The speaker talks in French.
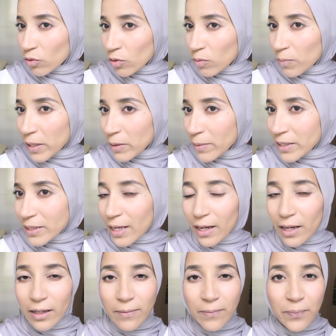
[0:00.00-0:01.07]
Donc pas de
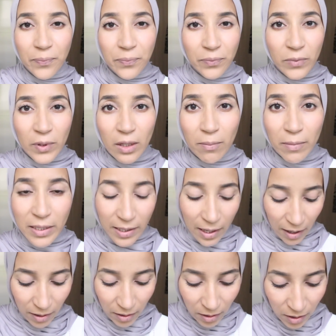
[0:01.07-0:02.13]
mascara,
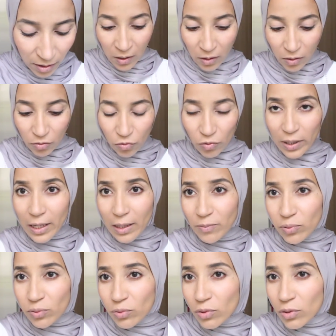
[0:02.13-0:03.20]
mascara. Voilà
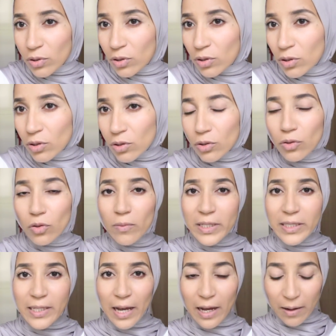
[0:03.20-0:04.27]
pour le
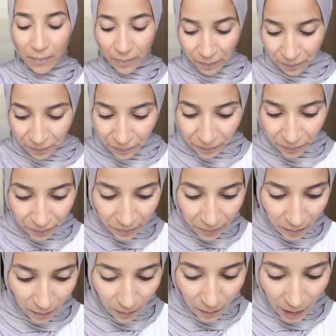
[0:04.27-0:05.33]
mascara.
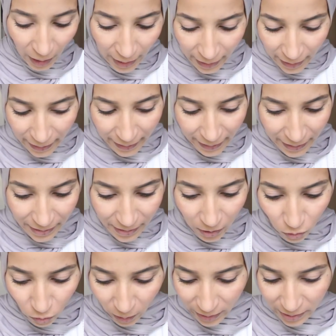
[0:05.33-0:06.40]
Qu'est-ce
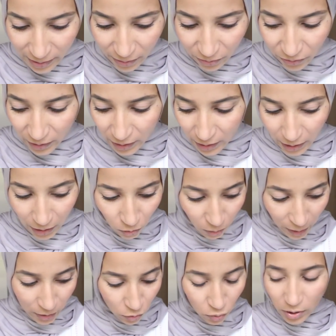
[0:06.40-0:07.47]
qu'il nous reste les filles Il nous
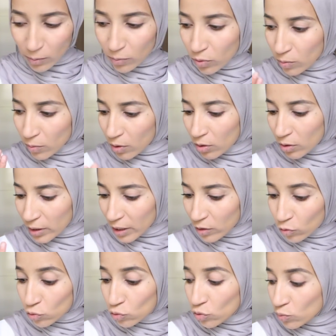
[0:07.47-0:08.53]
reste tout simplement
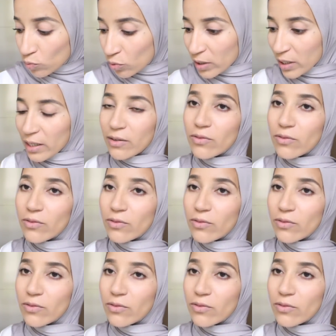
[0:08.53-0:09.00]
quelque chose pour les